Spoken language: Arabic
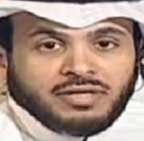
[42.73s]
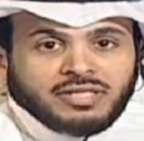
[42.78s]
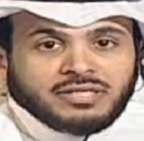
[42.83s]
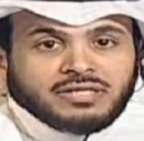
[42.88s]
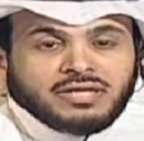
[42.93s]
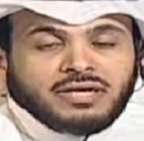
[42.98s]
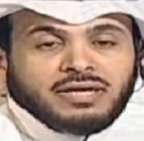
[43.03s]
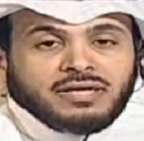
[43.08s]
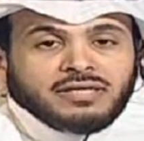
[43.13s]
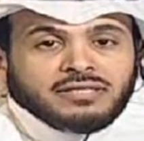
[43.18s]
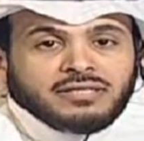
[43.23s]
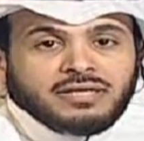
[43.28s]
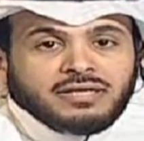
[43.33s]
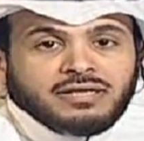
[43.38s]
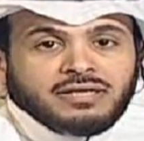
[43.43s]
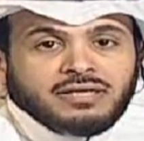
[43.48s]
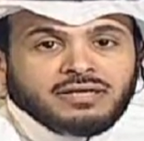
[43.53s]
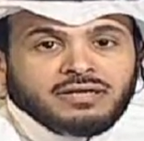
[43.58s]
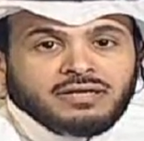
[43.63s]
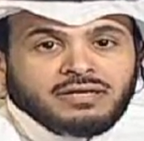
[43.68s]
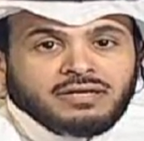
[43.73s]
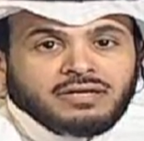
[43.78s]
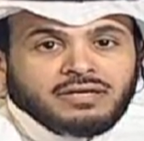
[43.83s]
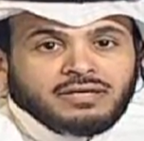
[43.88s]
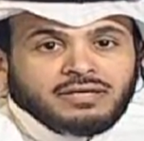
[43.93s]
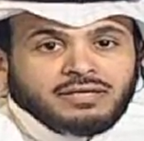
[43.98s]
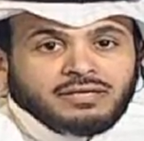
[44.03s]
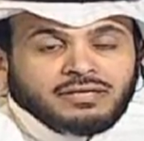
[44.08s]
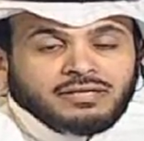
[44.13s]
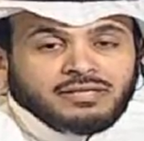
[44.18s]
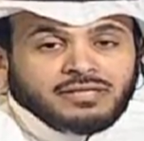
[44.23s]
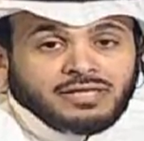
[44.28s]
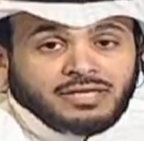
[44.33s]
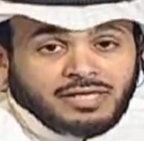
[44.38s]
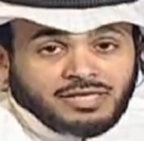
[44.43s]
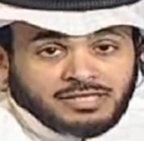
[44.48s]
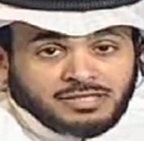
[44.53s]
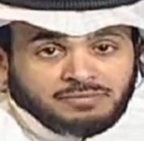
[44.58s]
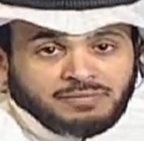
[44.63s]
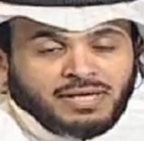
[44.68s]
ويتهادى إلى
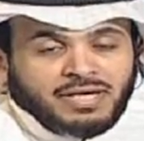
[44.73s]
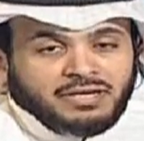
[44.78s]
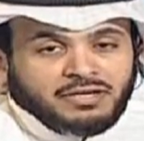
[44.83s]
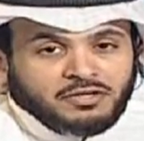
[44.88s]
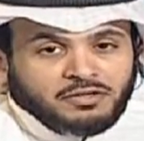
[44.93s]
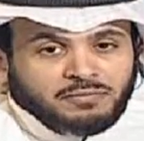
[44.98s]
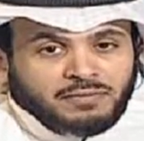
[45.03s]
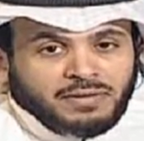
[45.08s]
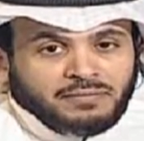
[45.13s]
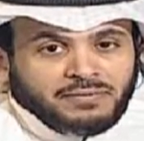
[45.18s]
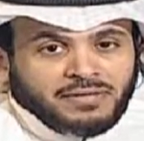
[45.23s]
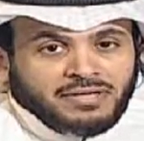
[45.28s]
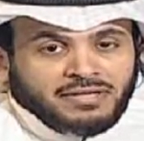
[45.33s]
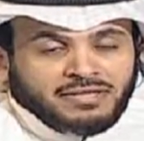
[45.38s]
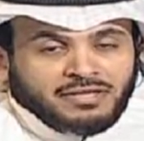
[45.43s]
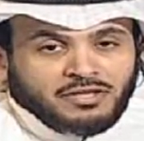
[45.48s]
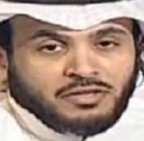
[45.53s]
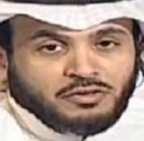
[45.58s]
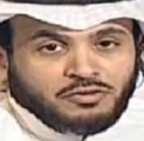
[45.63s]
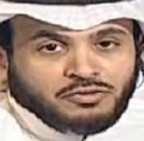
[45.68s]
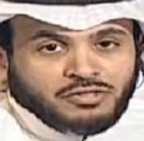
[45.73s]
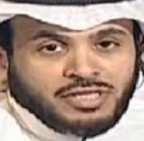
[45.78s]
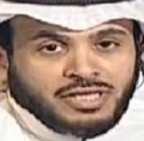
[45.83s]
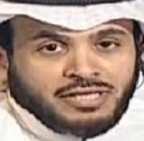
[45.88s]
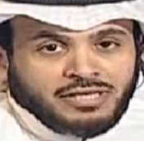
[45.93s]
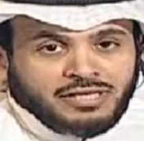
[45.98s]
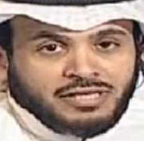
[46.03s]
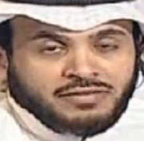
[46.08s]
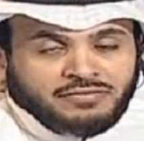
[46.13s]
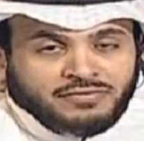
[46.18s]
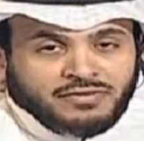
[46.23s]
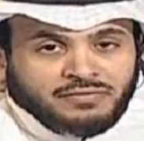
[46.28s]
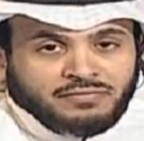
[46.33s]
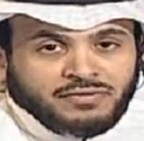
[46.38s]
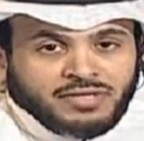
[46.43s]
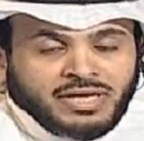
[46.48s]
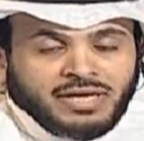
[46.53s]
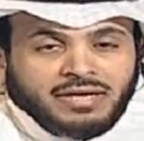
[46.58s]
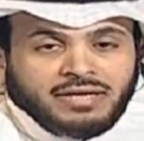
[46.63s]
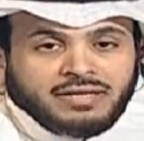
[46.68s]
أسماعكم عبر أثير روتانا اف ام
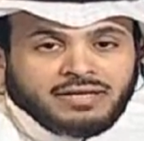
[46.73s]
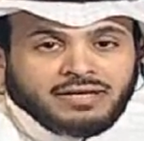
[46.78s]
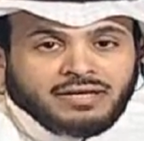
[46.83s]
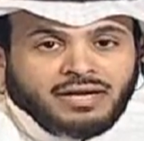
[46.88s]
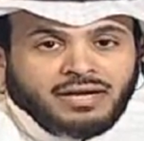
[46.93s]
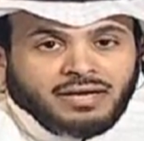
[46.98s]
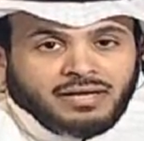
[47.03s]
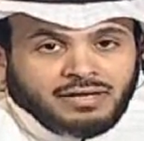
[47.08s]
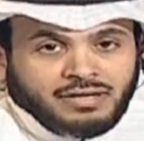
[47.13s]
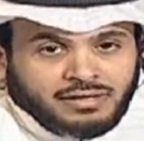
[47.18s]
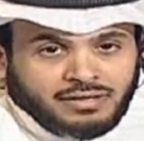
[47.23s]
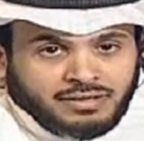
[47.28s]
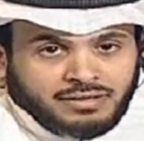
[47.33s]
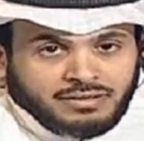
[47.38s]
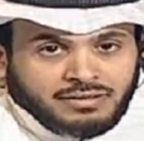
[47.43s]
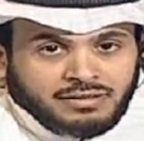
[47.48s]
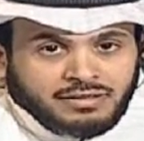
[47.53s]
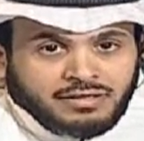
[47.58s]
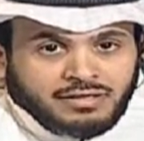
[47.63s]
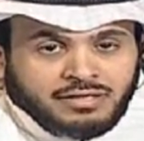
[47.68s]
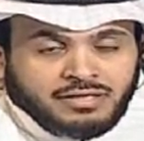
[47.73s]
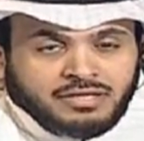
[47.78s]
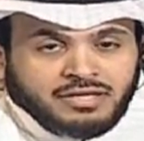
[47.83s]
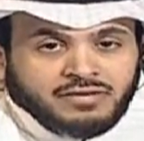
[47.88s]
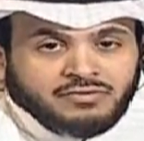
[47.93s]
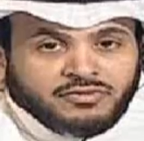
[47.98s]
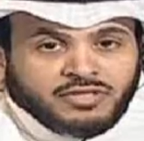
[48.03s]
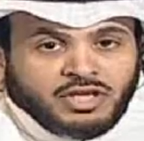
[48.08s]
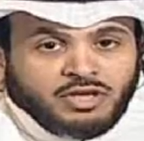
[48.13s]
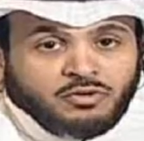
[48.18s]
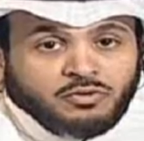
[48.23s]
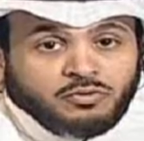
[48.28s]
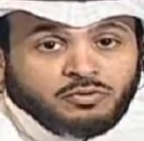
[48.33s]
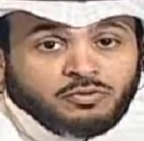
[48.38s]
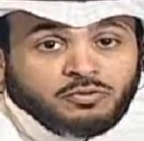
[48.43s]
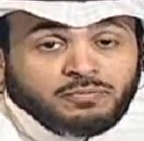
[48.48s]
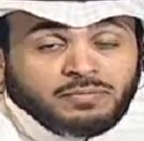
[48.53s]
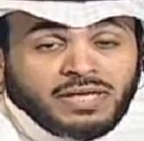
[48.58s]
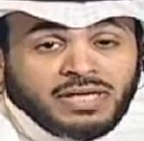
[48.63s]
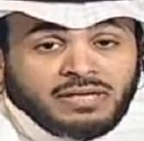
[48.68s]
في هذه الحلقة نفتح
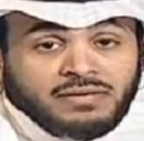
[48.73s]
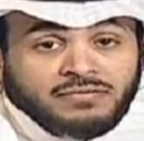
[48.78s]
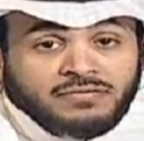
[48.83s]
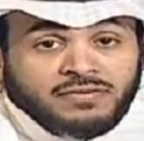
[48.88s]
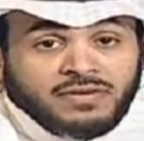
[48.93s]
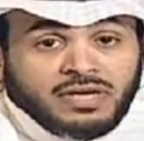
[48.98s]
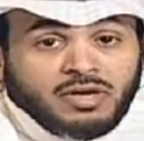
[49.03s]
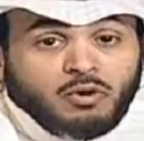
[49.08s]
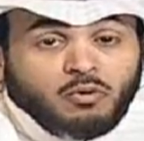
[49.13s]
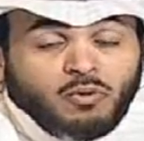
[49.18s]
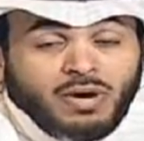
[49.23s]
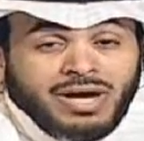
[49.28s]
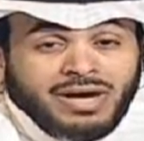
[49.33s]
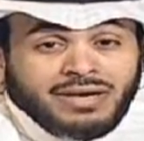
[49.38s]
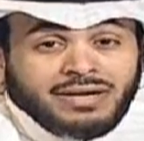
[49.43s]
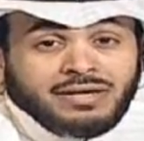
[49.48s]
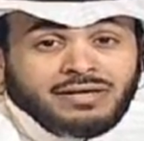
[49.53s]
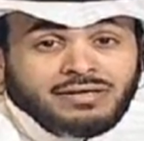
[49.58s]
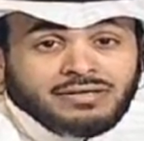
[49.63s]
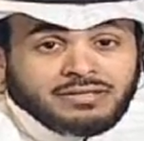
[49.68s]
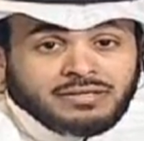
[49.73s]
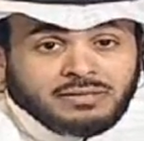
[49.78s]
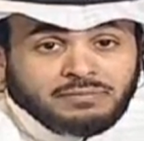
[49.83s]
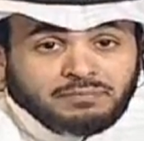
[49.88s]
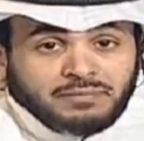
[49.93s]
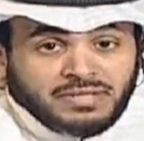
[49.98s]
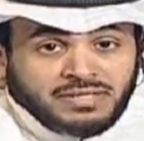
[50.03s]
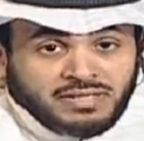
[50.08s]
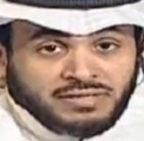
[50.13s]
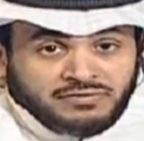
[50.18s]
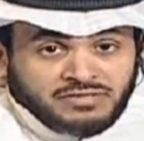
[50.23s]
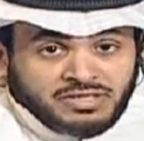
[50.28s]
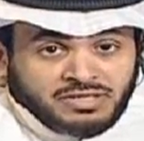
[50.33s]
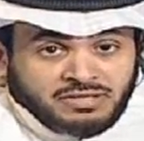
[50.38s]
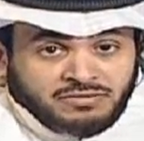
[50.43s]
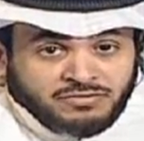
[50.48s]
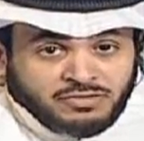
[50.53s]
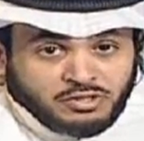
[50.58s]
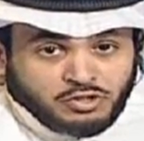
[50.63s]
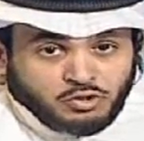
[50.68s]
ملف واقع الطب
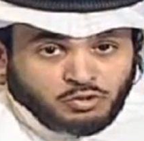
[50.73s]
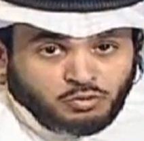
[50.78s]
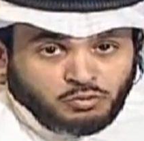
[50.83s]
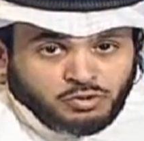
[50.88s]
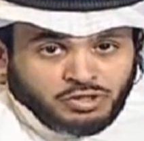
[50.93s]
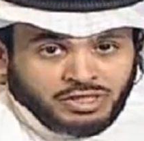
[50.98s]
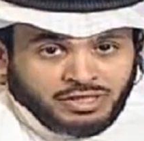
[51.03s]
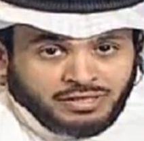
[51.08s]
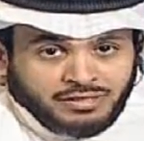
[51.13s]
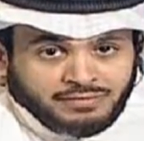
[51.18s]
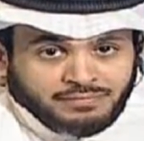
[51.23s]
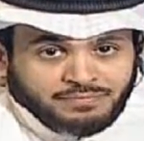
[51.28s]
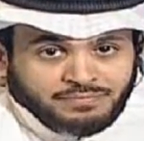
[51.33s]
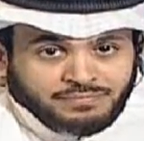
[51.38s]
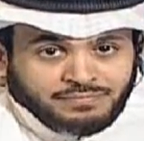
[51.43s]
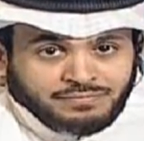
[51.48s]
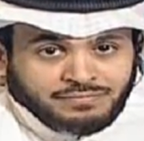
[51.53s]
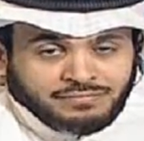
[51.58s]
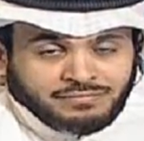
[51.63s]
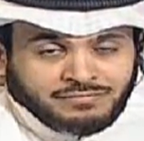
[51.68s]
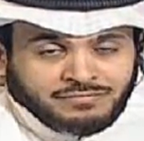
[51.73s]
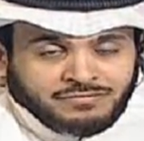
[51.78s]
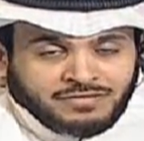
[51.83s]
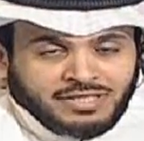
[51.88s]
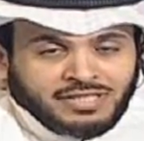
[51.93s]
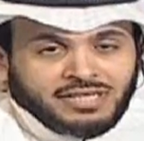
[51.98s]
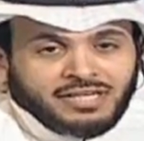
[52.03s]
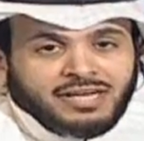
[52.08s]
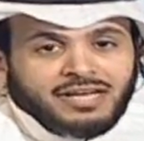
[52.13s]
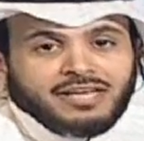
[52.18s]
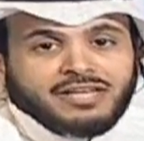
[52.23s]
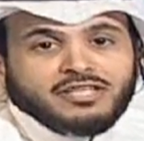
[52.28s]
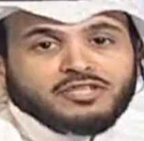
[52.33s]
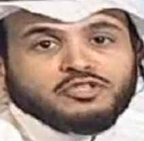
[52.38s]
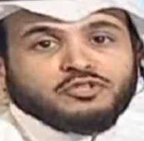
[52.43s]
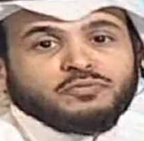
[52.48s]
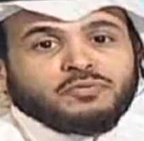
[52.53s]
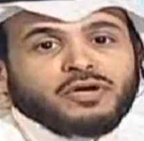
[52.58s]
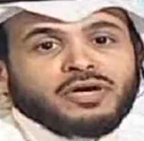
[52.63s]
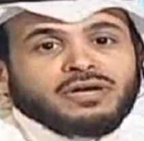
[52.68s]
النفسي في السعودية في لقاء
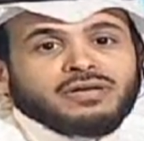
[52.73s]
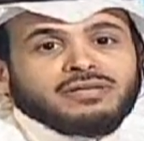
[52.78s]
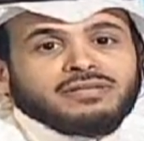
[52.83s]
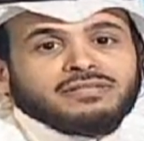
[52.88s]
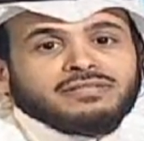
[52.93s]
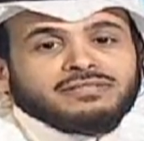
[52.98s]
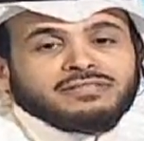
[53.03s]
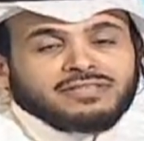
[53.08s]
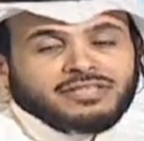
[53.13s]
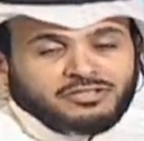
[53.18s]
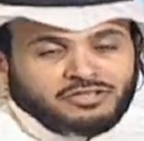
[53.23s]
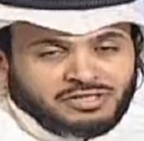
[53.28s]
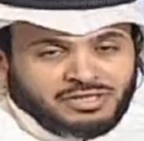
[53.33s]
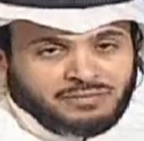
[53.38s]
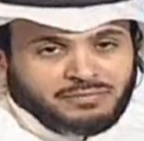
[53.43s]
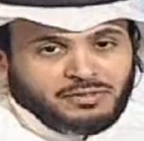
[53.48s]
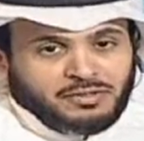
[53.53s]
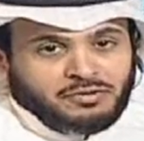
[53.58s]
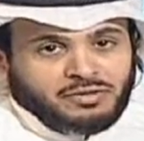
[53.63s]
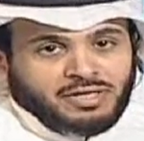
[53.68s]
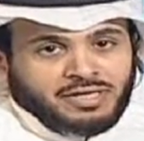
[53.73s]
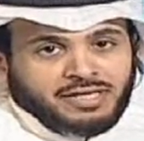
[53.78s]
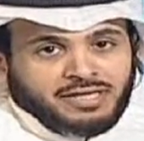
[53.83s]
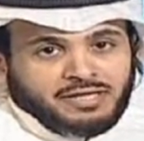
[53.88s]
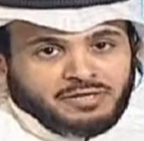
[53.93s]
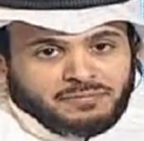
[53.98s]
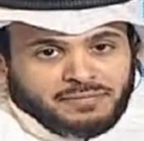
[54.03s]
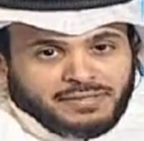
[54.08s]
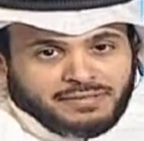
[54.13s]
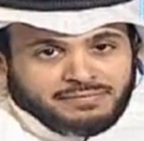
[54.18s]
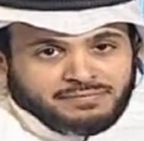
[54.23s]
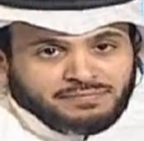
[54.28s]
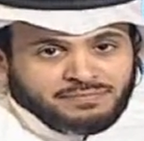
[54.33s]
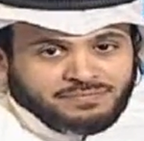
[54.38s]
الجمعة تجتمع الكلمة